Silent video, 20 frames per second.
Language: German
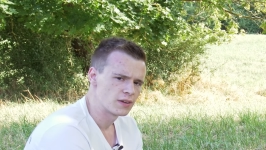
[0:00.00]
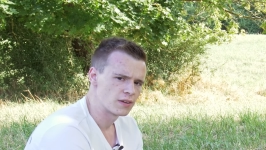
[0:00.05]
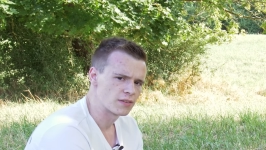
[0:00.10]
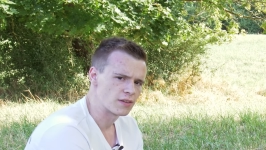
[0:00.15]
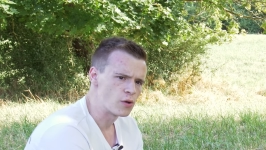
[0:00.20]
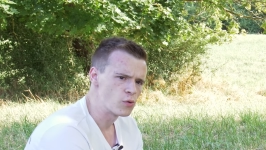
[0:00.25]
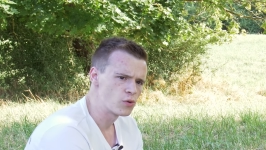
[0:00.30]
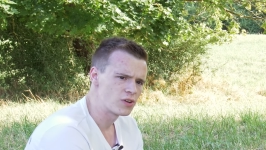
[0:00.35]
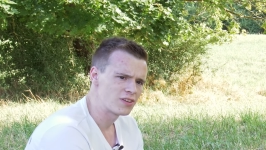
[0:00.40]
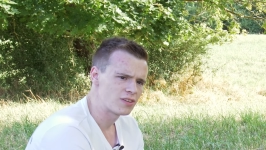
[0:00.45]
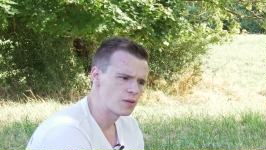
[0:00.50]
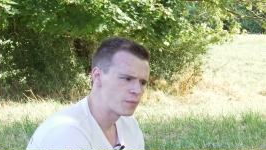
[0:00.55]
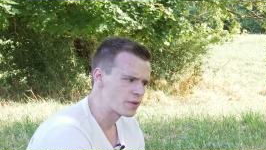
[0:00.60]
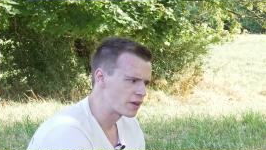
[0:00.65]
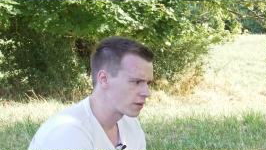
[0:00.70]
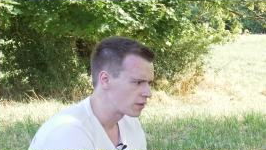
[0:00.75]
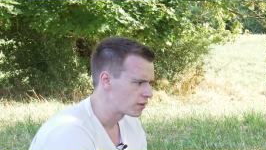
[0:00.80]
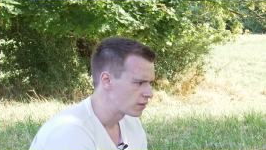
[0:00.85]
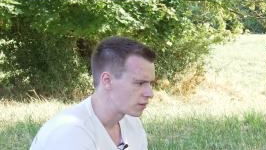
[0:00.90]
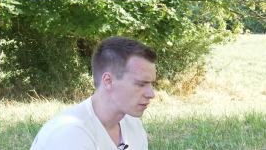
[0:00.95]
Das Auge ist
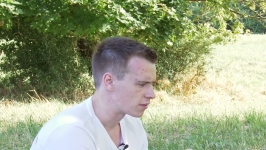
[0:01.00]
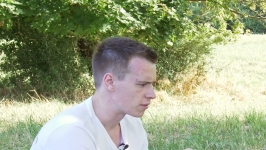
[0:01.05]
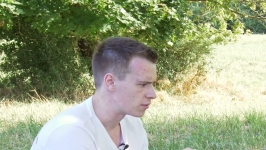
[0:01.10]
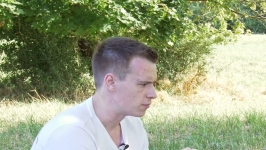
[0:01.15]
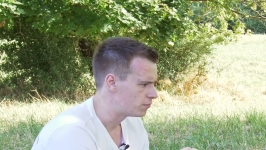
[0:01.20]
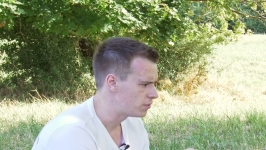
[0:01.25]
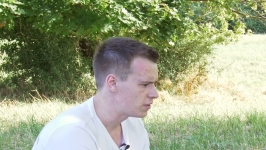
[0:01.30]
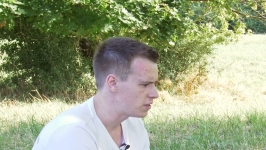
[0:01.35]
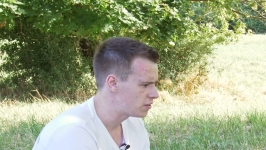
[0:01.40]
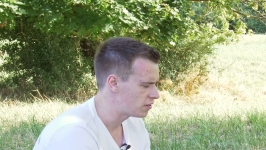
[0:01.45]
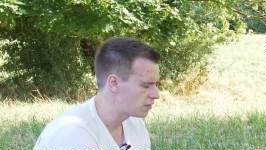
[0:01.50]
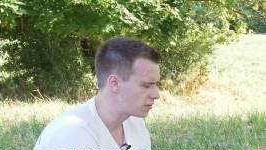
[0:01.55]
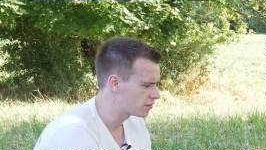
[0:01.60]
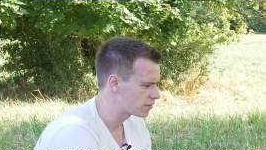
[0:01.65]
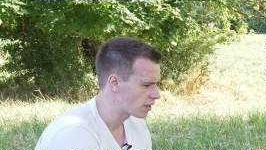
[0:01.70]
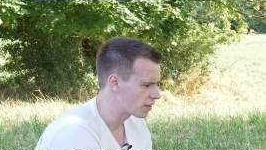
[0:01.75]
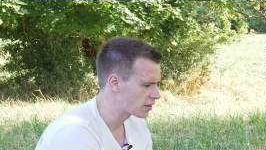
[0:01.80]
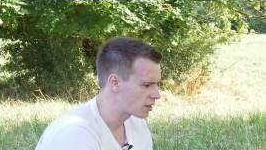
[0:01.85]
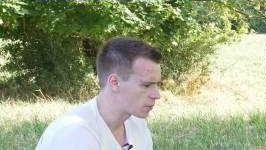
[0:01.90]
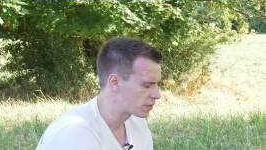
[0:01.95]
immer das
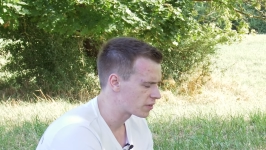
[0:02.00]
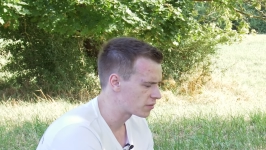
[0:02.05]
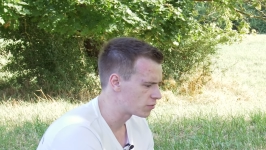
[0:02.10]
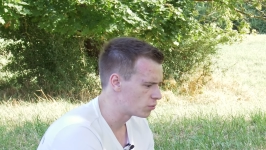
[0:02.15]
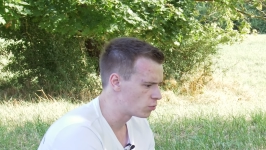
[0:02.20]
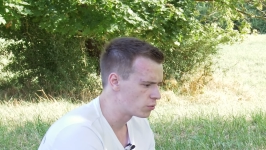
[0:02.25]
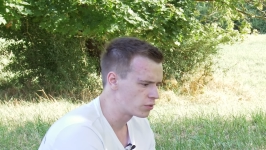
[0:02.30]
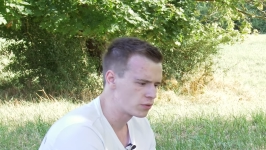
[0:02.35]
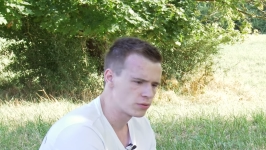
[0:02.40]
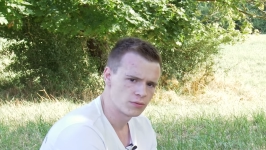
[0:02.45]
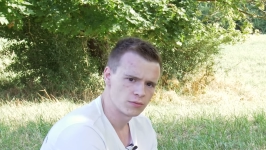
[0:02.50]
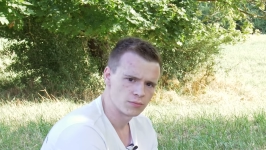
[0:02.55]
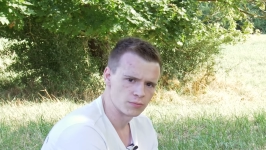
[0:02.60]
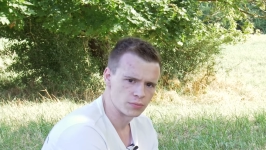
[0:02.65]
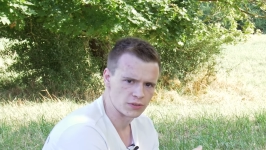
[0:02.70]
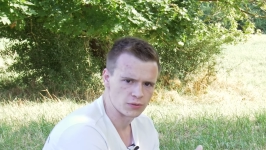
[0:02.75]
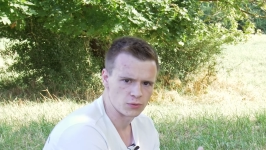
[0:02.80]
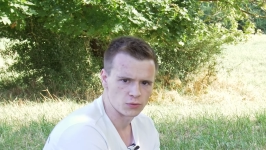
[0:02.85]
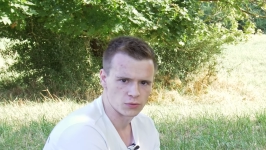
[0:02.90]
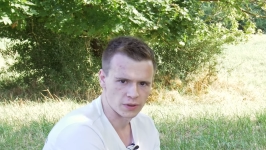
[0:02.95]
Wichtigste an einer Person
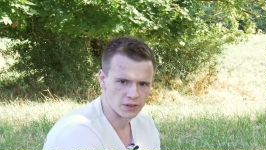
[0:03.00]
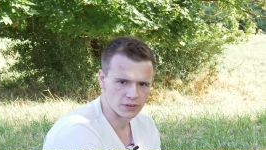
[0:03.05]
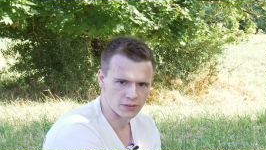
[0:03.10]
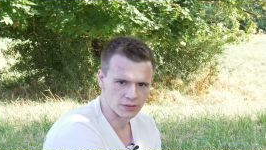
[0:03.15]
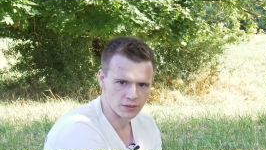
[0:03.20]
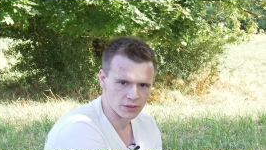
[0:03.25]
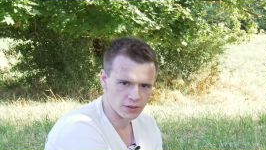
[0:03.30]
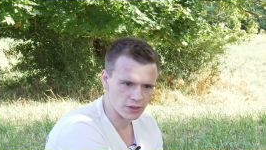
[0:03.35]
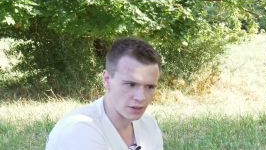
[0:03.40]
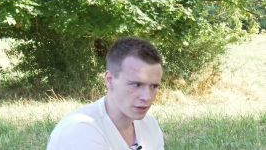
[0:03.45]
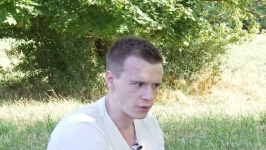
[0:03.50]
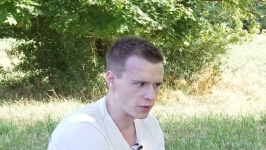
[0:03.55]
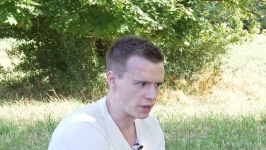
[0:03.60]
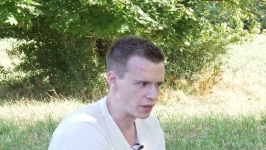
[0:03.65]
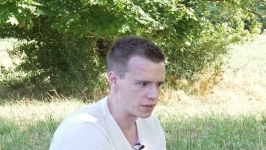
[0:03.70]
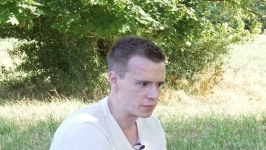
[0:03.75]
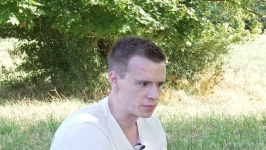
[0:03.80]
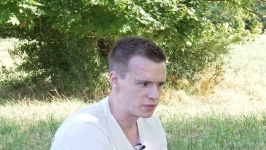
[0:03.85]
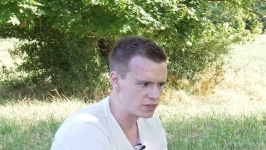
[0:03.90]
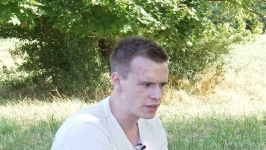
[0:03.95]
bzw. auch
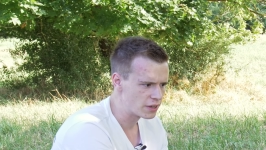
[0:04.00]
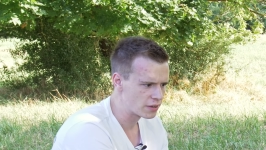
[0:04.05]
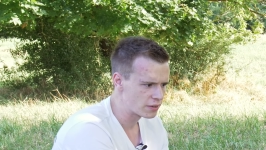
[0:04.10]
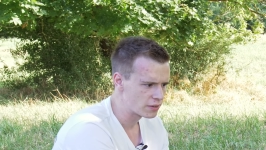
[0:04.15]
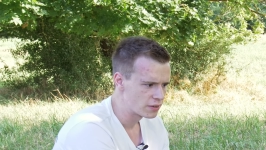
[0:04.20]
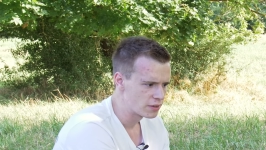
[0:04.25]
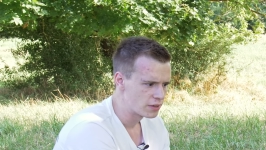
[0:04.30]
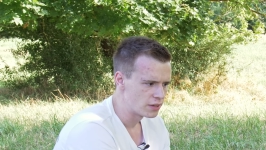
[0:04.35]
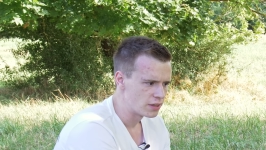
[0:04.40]
einem Tier.